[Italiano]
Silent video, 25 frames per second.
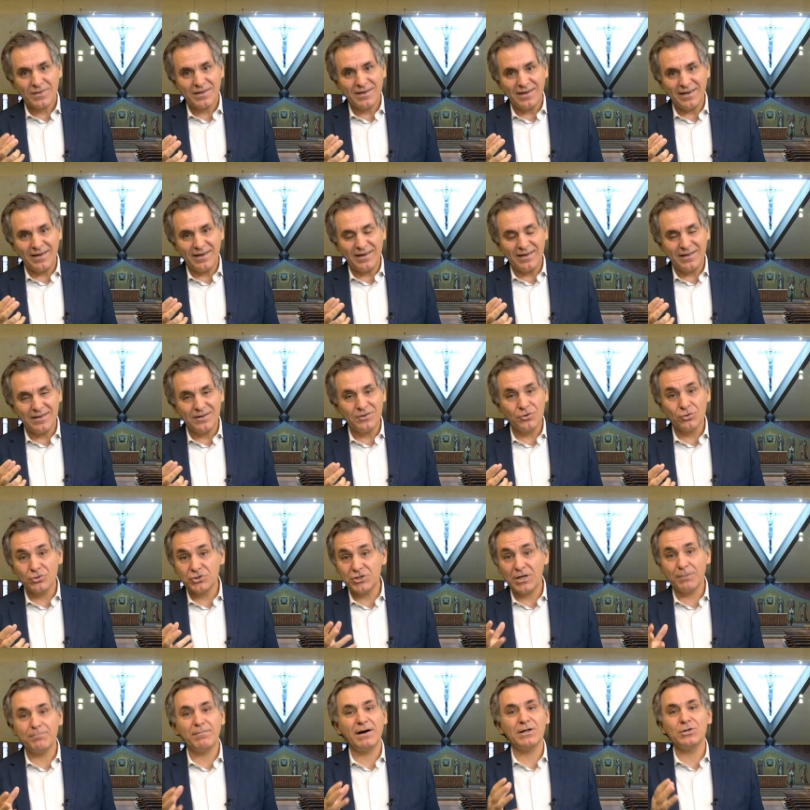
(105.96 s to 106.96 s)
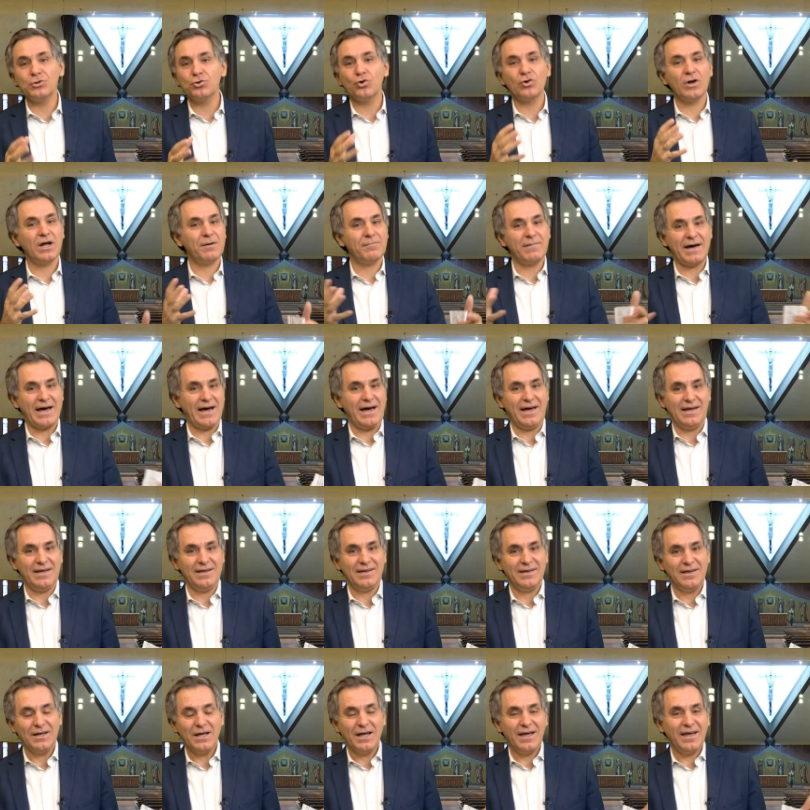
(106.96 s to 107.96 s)
eh, non ci abbandona mai
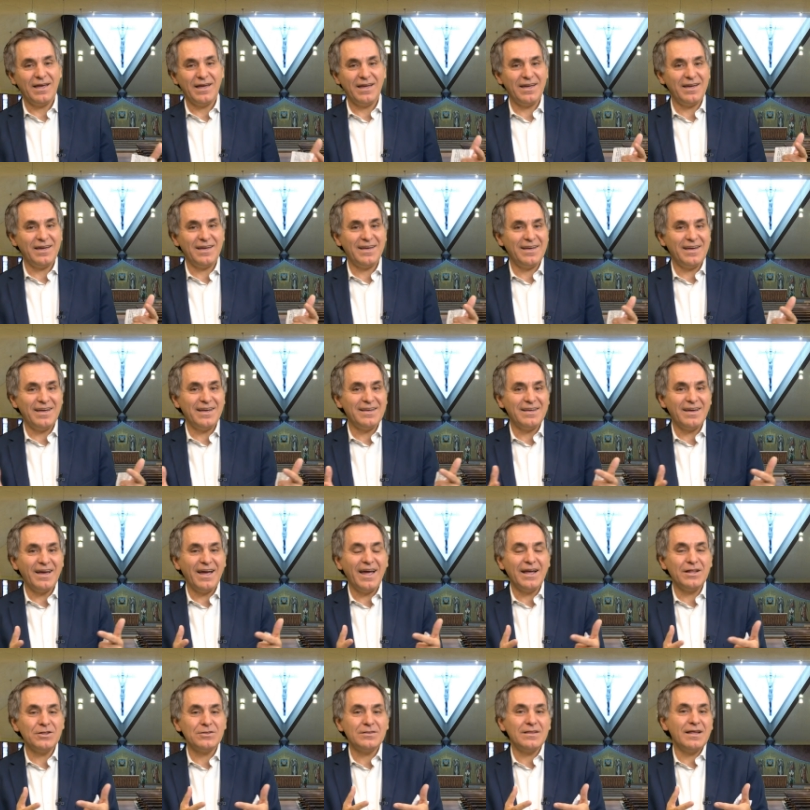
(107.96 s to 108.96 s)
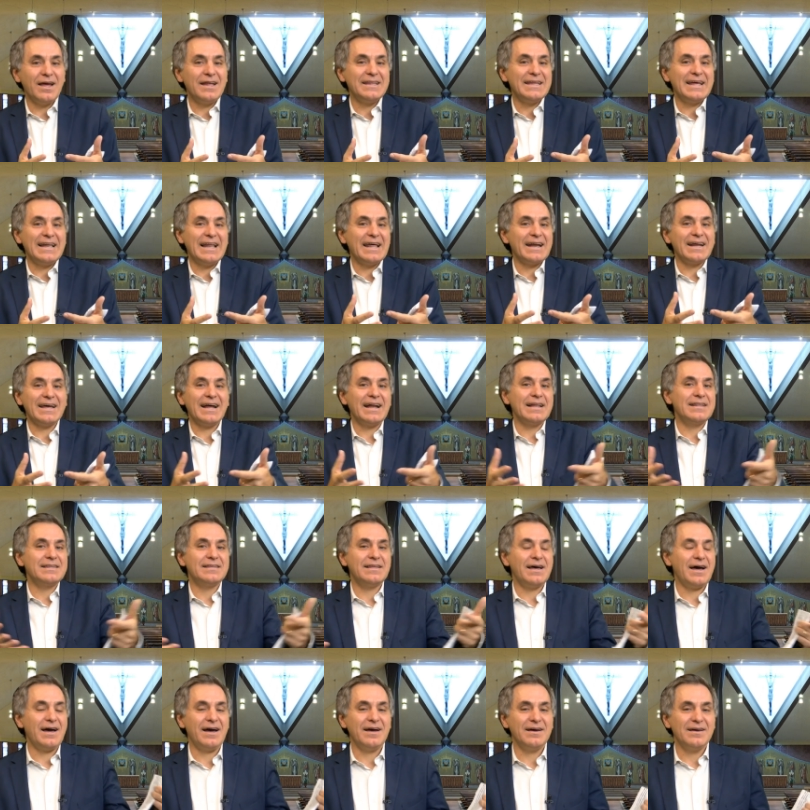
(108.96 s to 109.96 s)
e, e, e nella
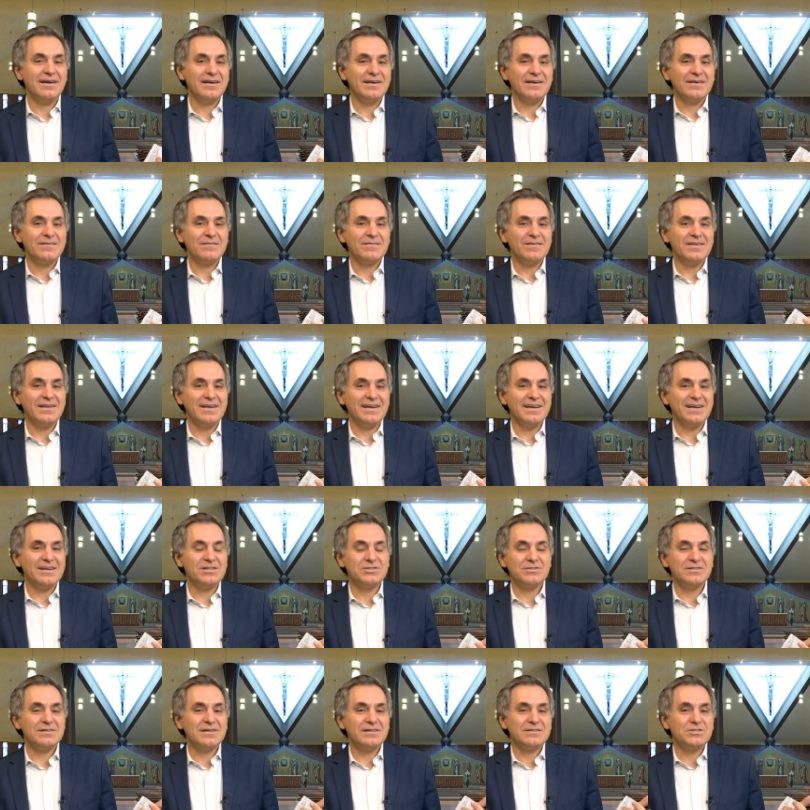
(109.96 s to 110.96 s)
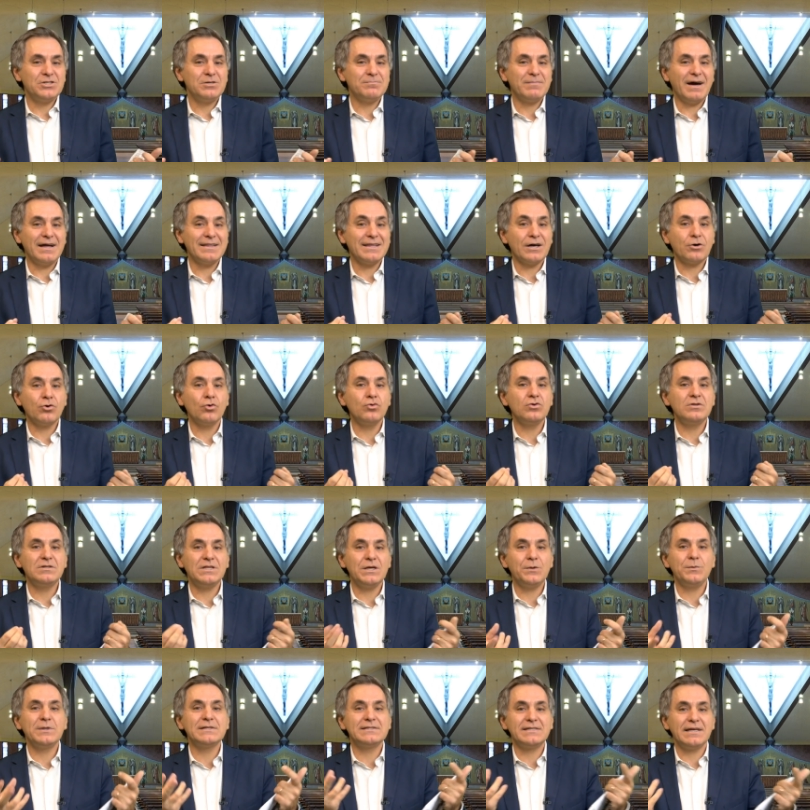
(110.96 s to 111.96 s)
realtà eh, ci, ci manda
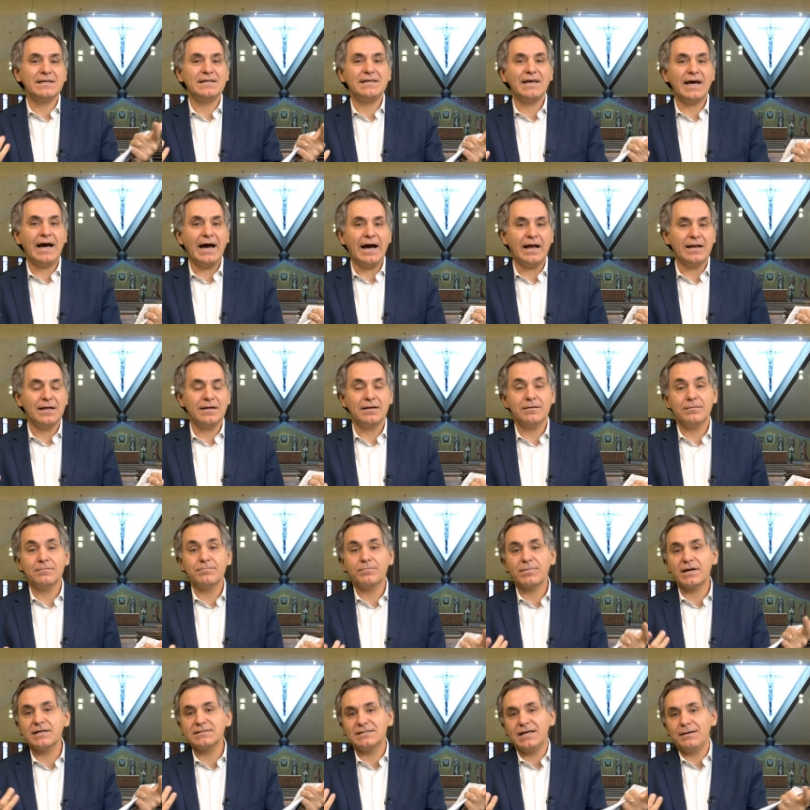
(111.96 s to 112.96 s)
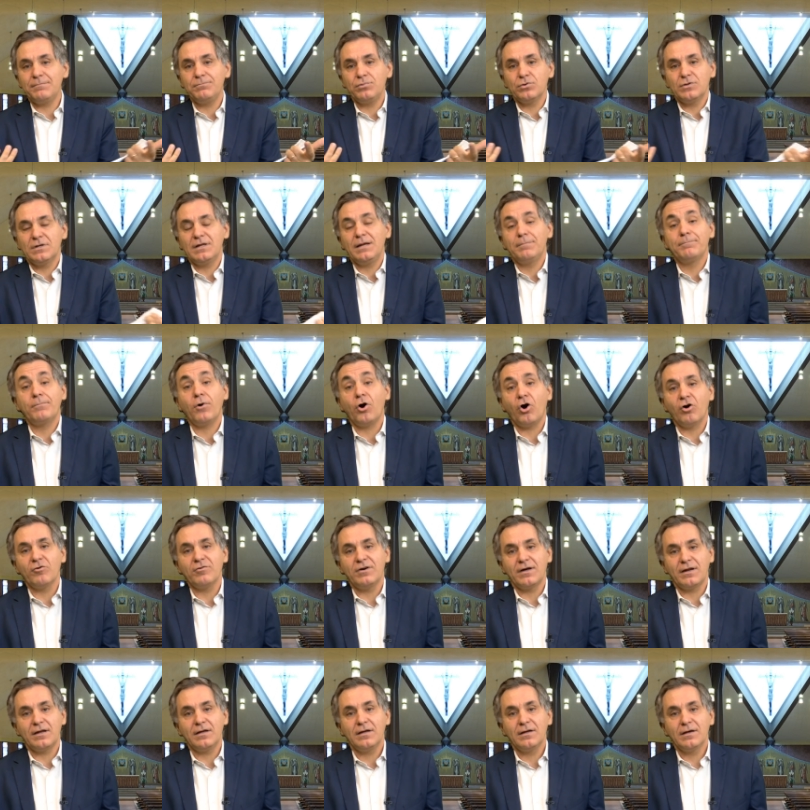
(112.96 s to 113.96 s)
continui segnali, per esempio nei
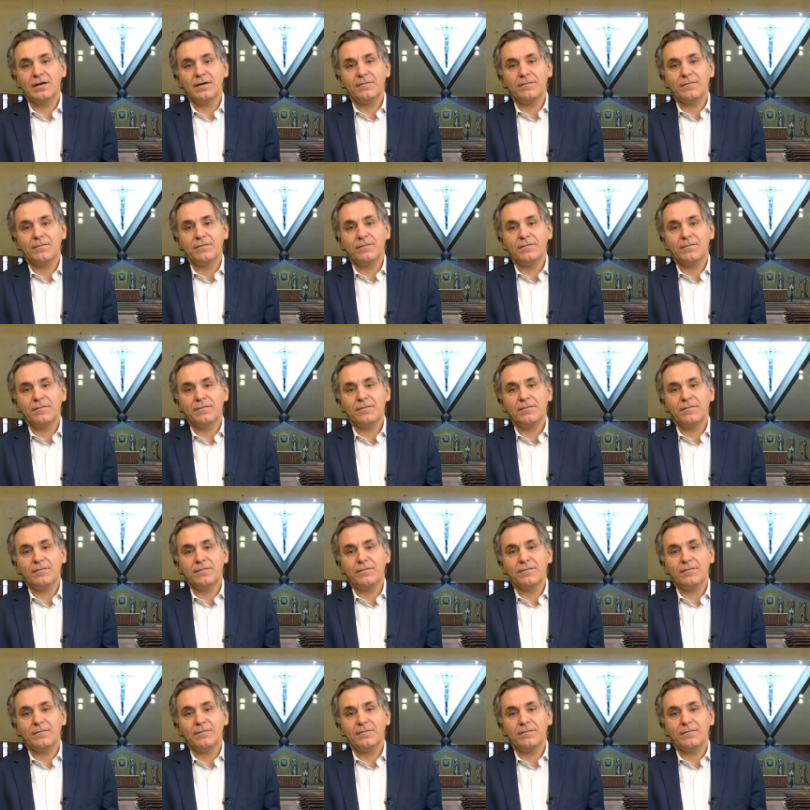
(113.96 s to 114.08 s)
poveri.